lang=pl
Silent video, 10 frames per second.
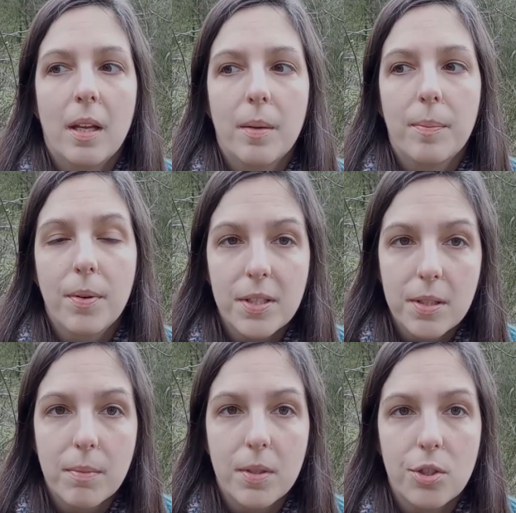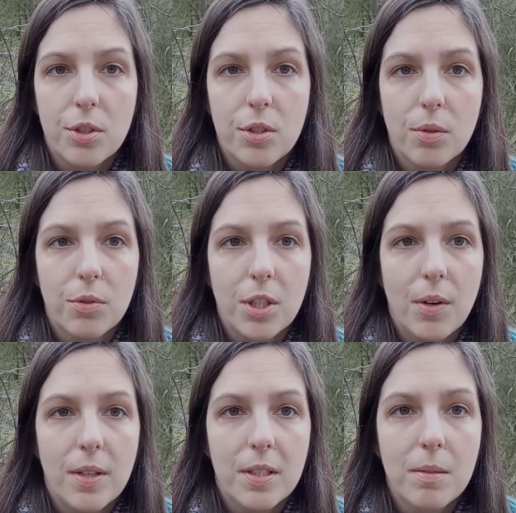E, była z tym
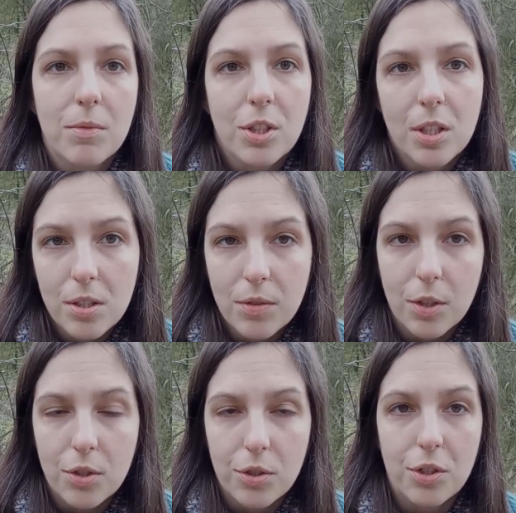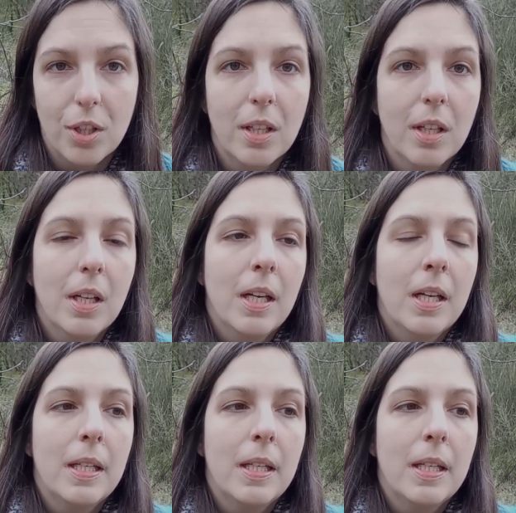mężczyzną, chciała z nim dzielić swoje życie,